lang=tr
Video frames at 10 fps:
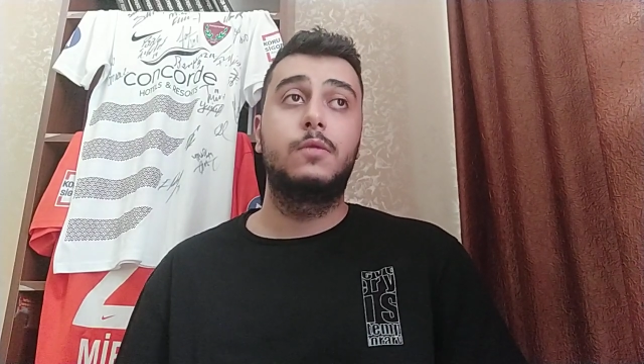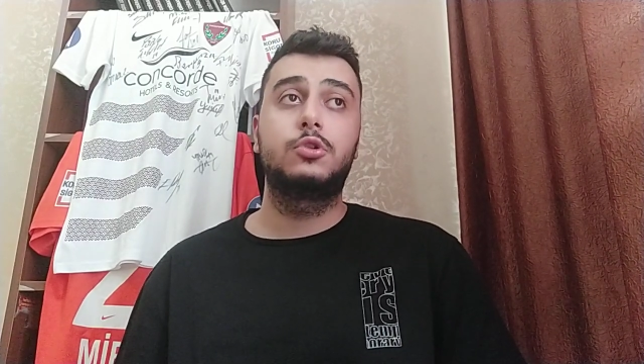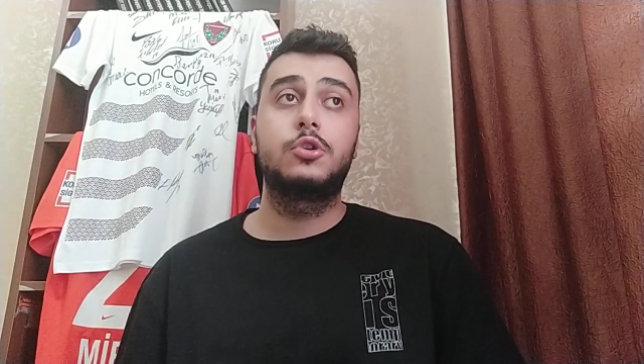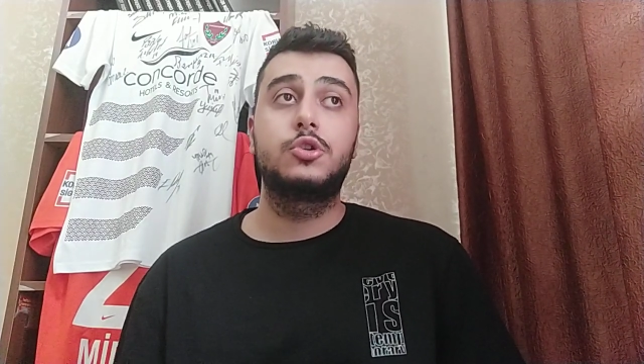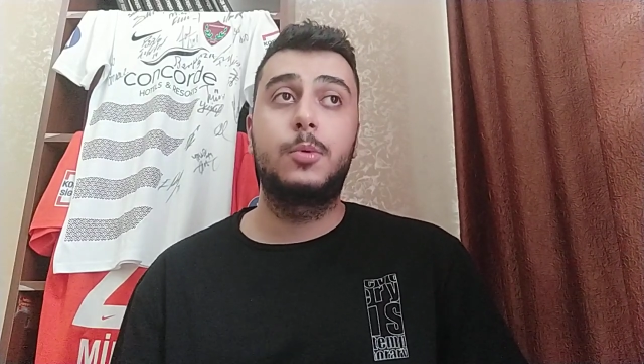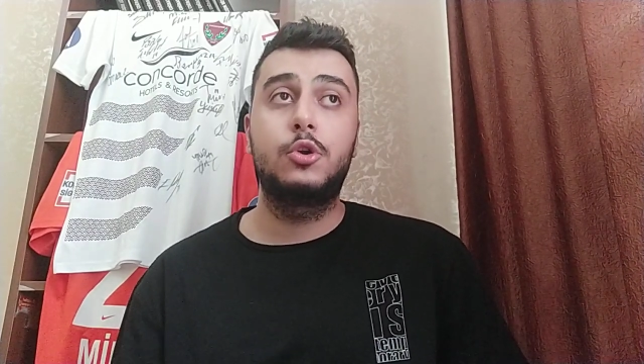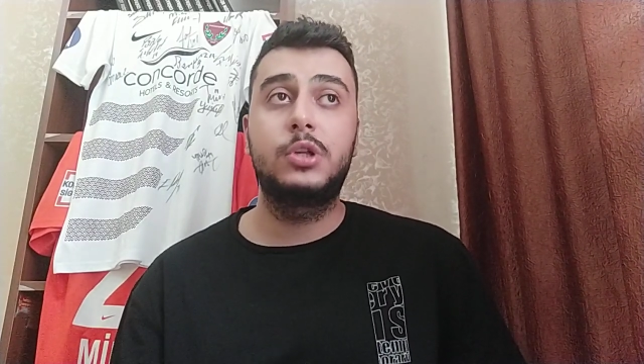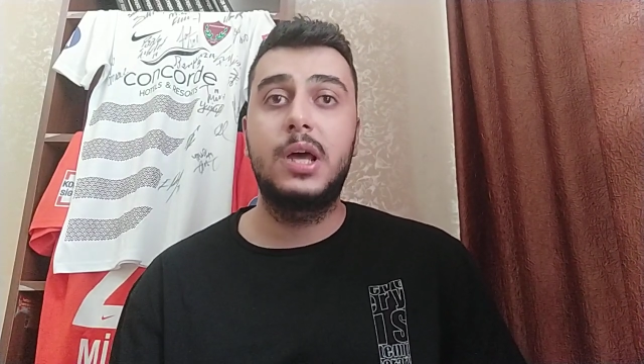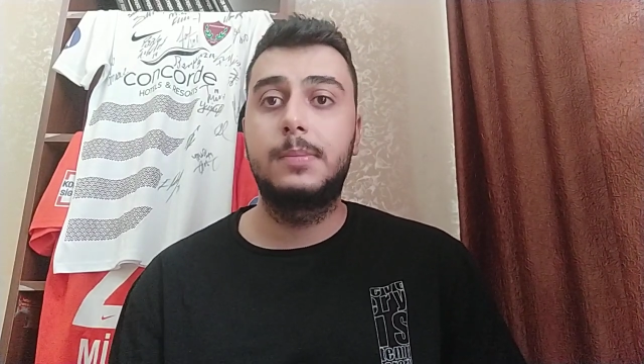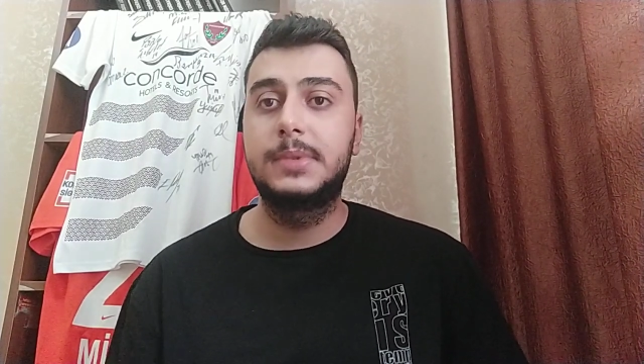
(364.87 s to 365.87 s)

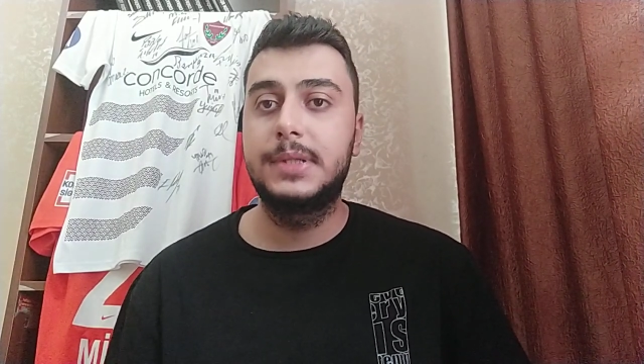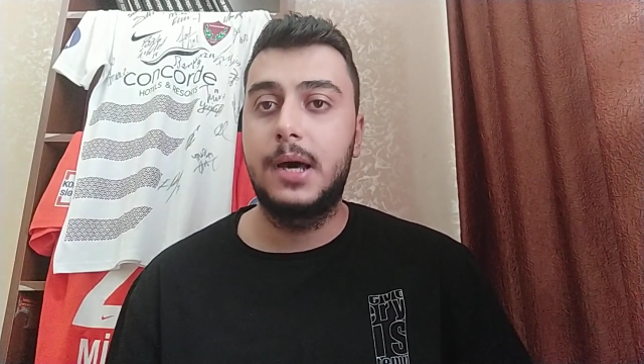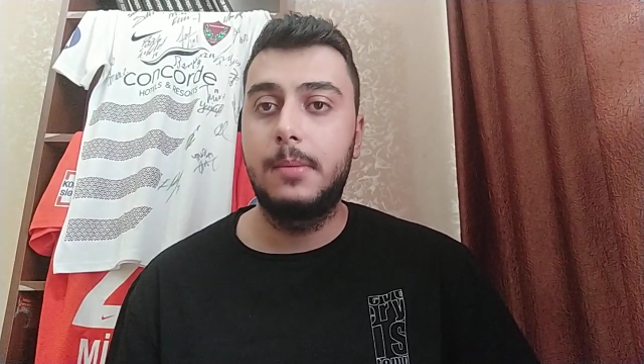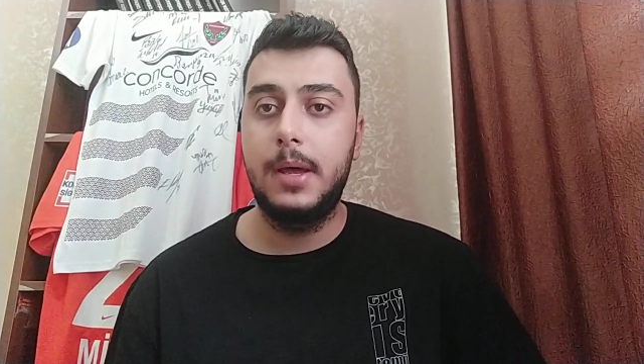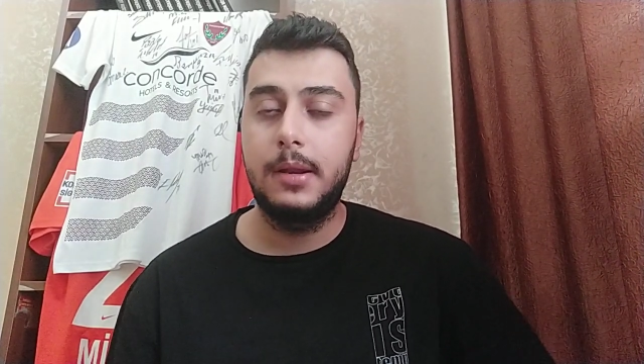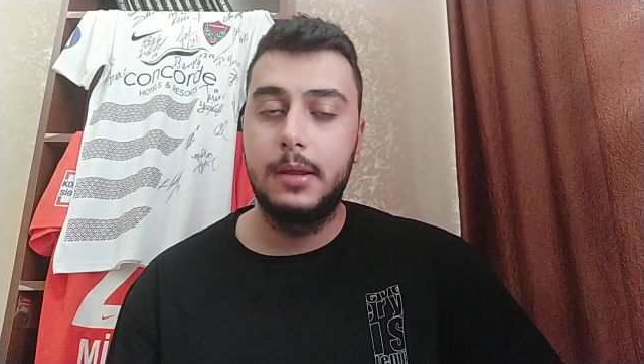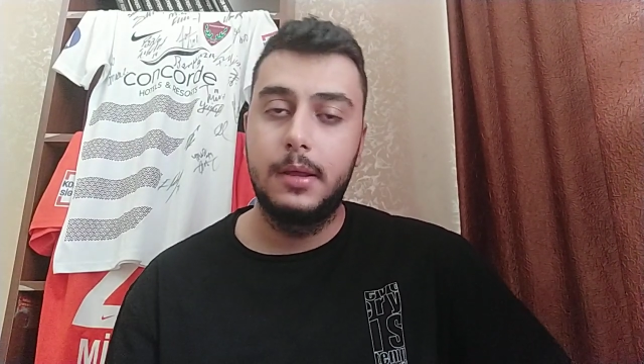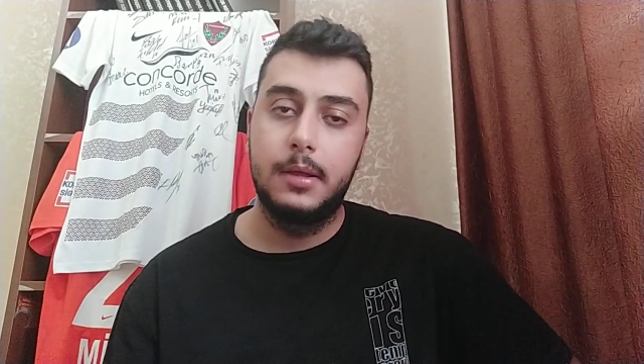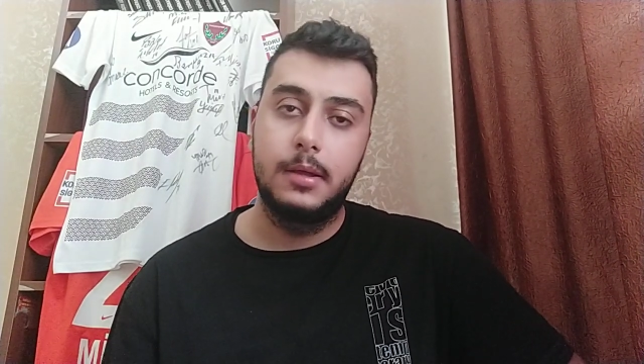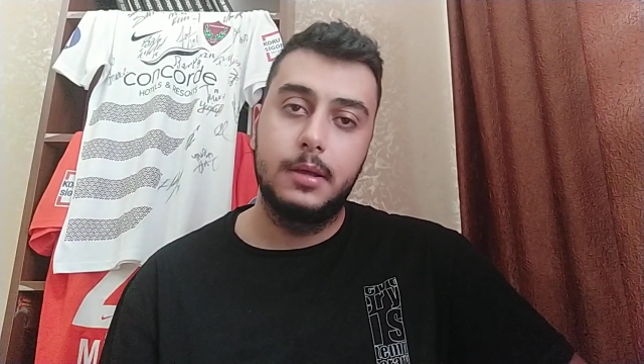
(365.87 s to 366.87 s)
Fotospor'un da yaptığı haber
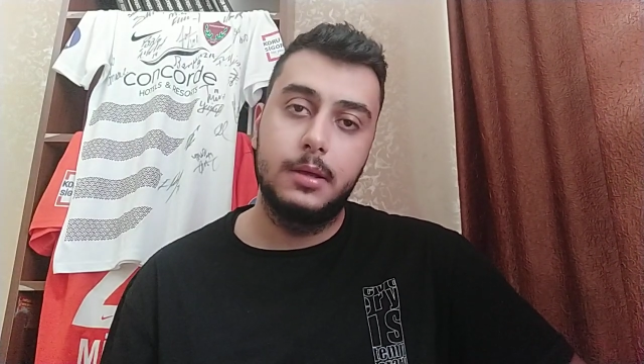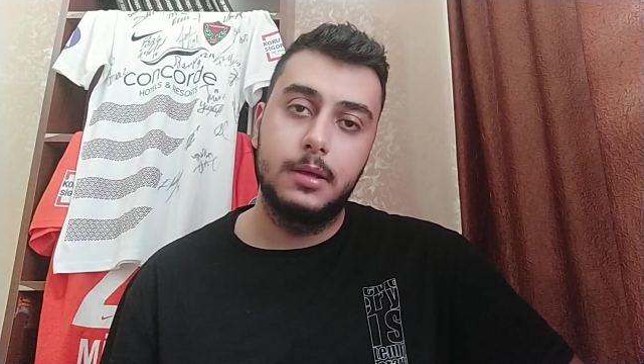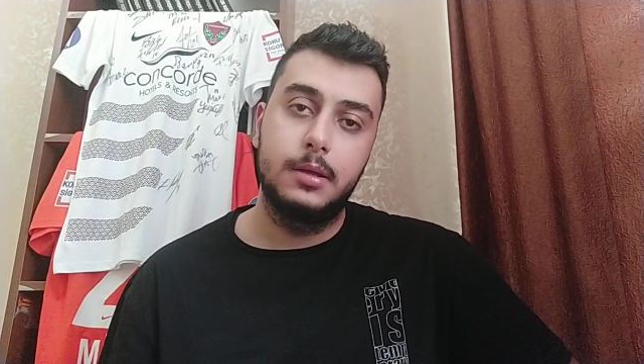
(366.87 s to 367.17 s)
e,